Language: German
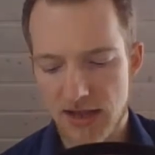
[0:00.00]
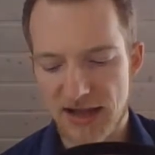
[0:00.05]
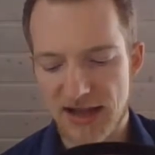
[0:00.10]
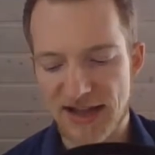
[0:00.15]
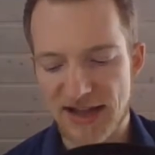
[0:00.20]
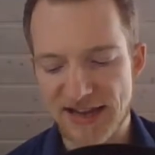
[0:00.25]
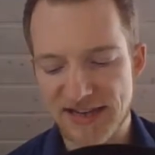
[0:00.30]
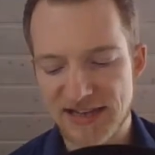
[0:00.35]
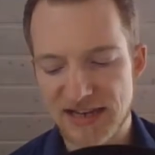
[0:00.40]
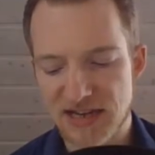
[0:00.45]

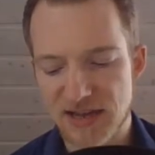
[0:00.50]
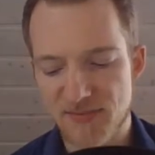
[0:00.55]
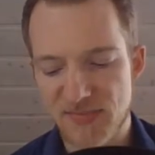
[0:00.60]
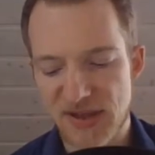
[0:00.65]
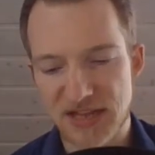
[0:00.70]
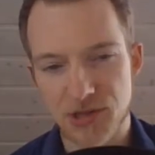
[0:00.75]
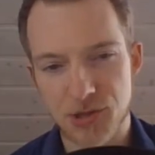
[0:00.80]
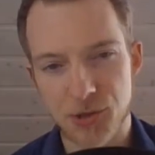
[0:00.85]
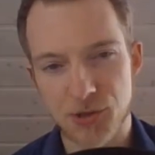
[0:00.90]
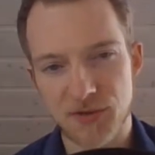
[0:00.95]
Einige
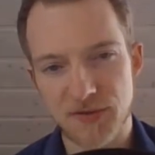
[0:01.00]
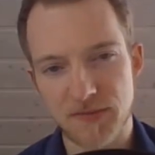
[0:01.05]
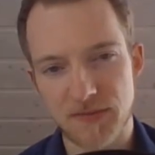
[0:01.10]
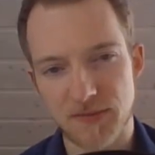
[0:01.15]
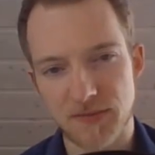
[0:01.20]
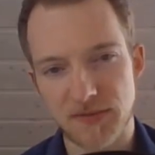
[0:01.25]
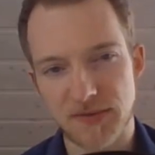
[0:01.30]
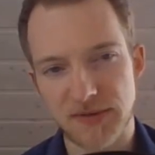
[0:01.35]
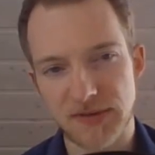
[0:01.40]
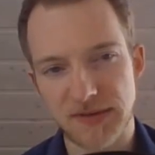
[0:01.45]

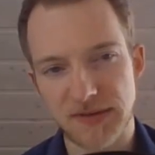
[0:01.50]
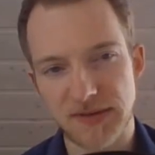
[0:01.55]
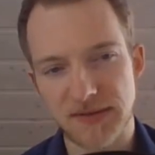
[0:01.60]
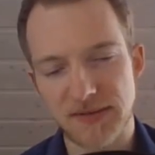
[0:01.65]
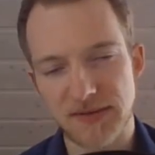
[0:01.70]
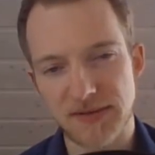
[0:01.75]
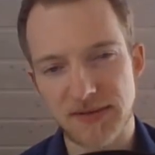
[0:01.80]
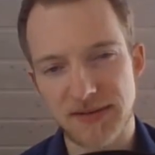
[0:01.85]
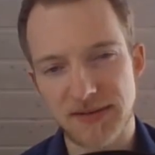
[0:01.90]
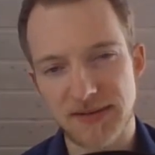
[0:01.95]
Menschen
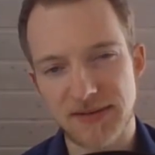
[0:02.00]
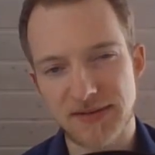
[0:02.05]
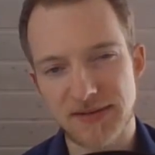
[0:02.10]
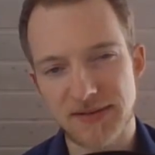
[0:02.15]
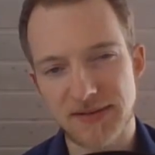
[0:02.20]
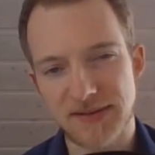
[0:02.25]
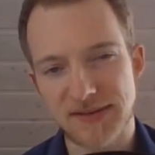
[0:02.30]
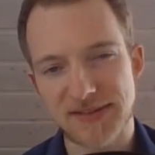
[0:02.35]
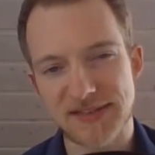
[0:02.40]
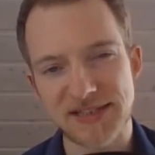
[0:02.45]

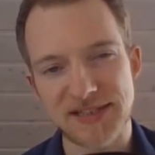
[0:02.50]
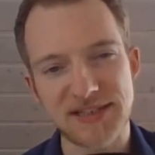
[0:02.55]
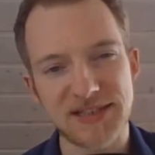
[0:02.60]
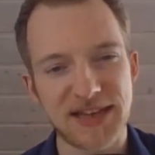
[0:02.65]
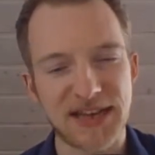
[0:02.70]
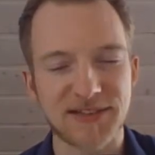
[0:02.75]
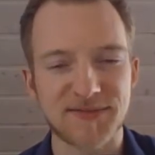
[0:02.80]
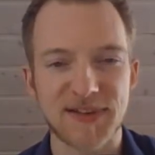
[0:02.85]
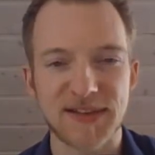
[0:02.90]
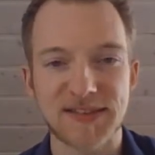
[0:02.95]
sind
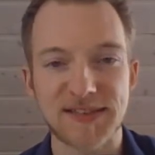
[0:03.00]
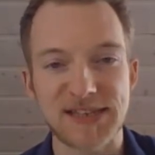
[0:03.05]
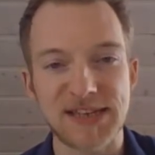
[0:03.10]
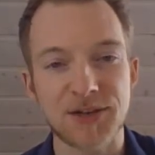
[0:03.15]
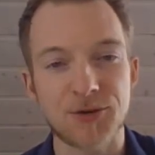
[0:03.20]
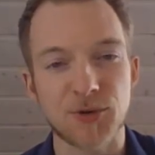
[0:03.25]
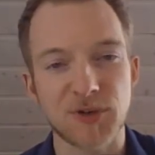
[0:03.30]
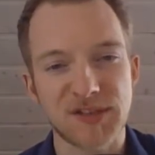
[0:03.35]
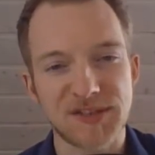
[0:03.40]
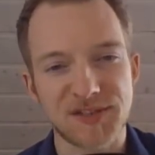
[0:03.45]
etwas
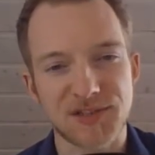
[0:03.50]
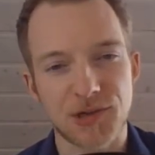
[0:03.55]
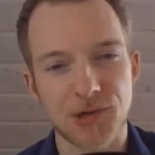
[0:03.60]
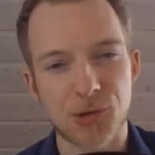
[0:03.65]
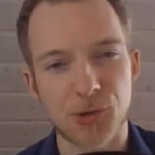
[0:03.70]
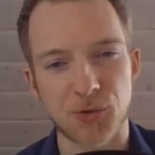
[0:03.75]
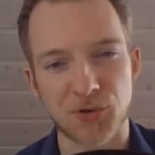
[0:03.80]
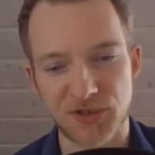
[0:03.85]
egoistisch